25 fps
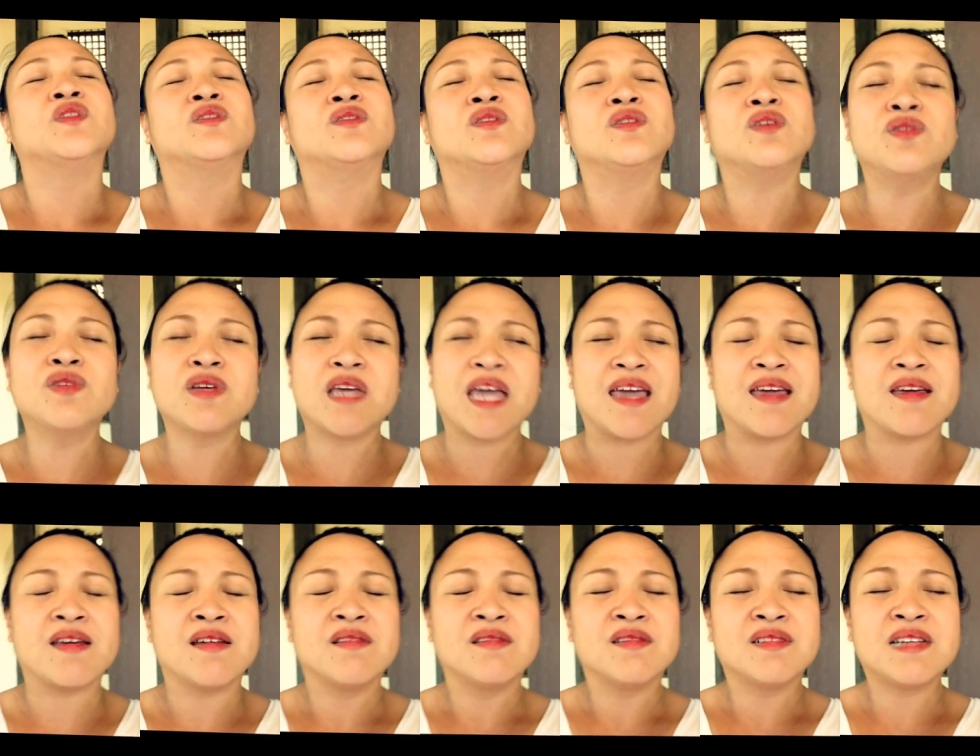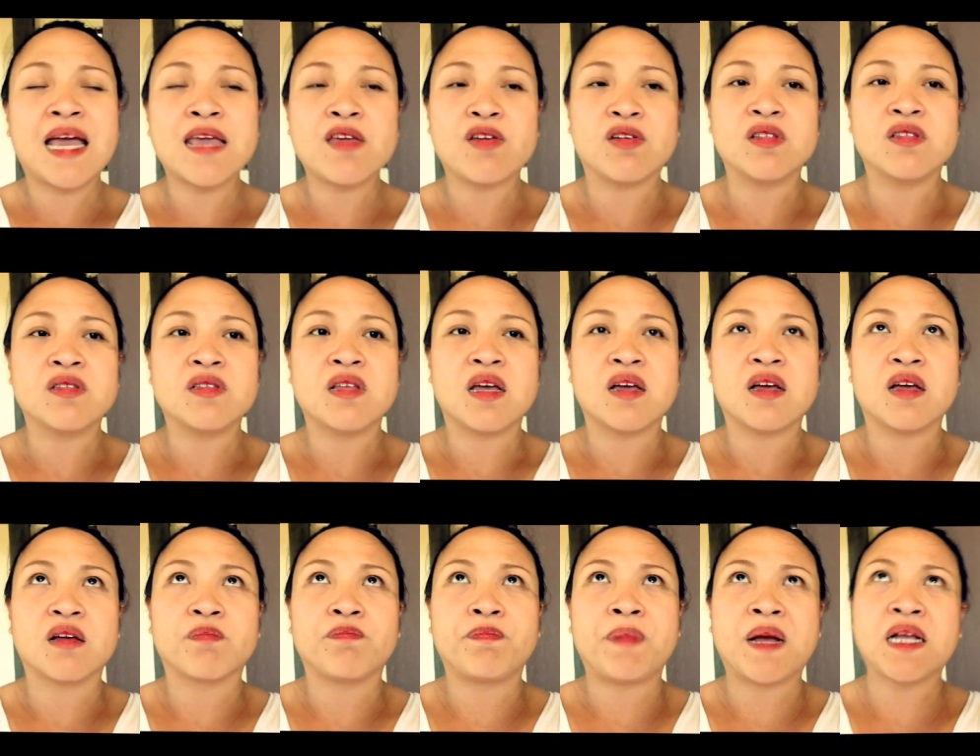Okay, ngayon,
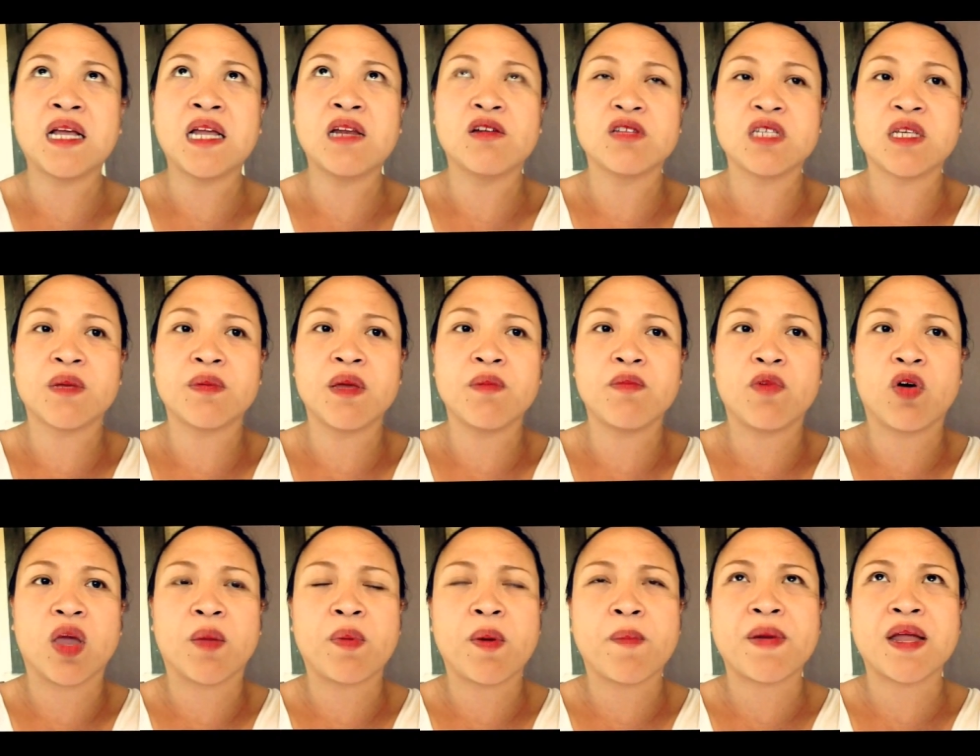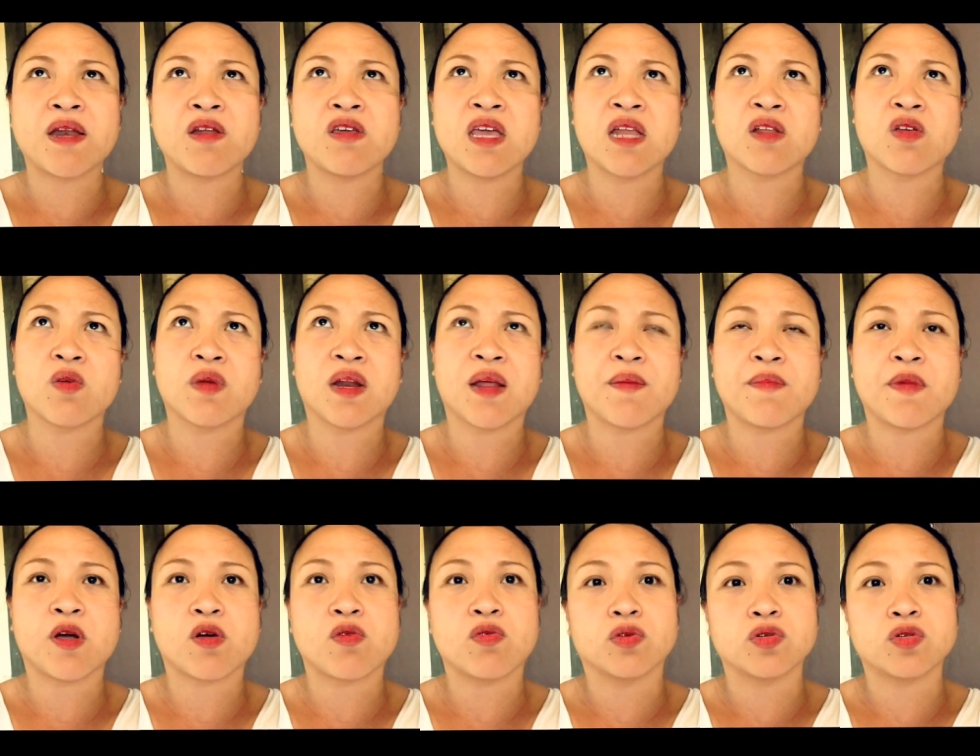pag ganun, sabi mo, eh paano yan? Kung
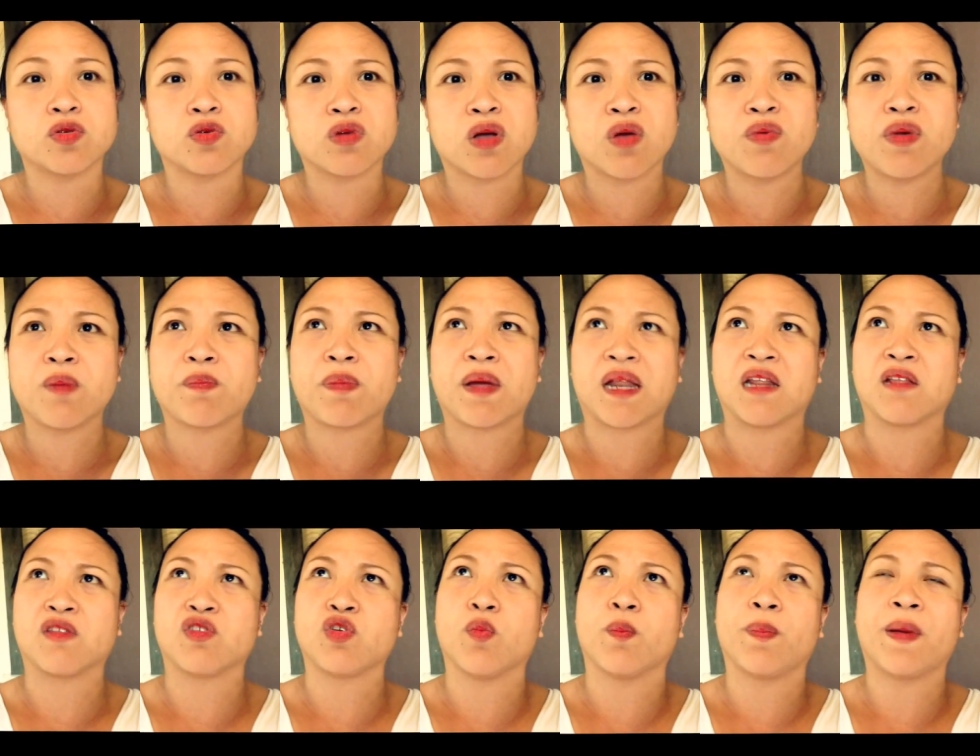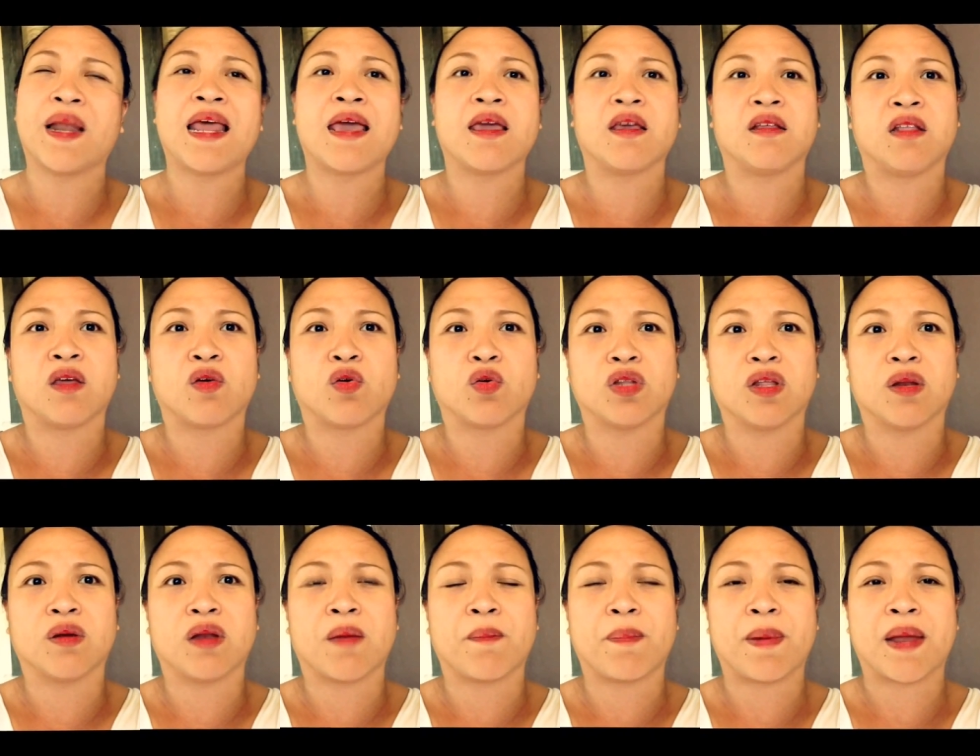marami akong gustong gawin, palit yung pala, hindi ko
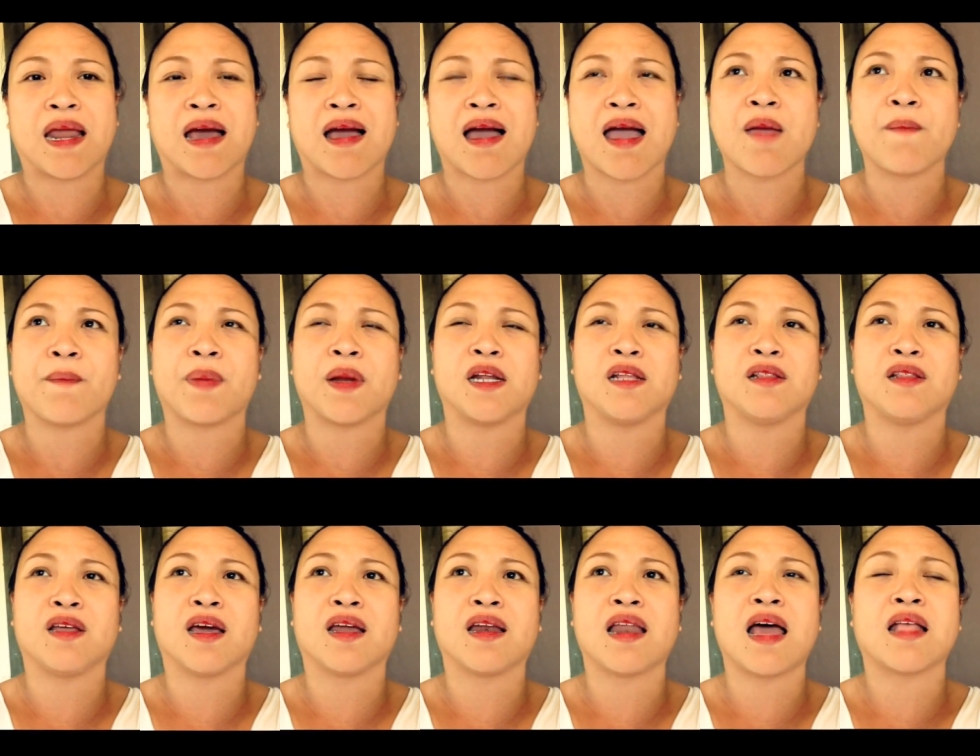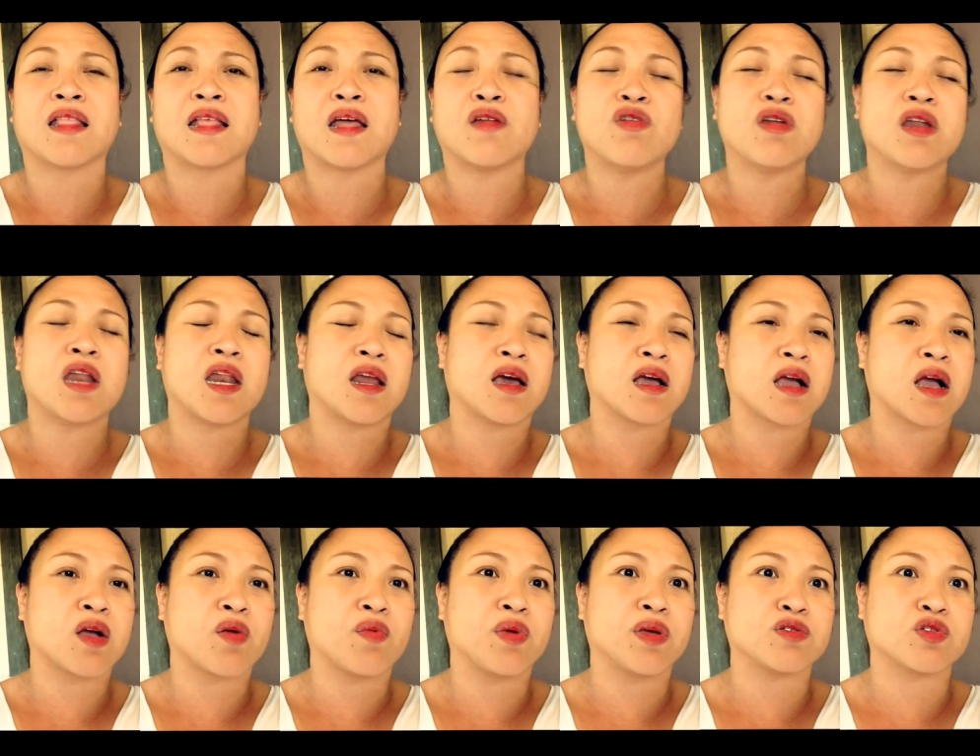din lang pala kayang panindigan lahat. Ano na lang
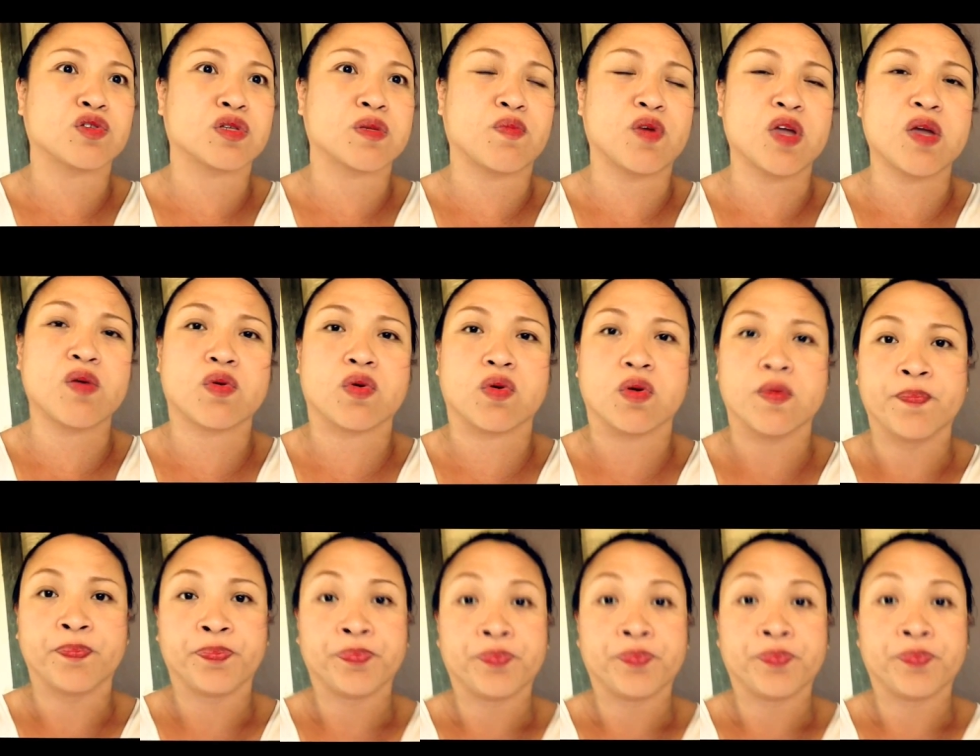gagawin ko sa buhay ko?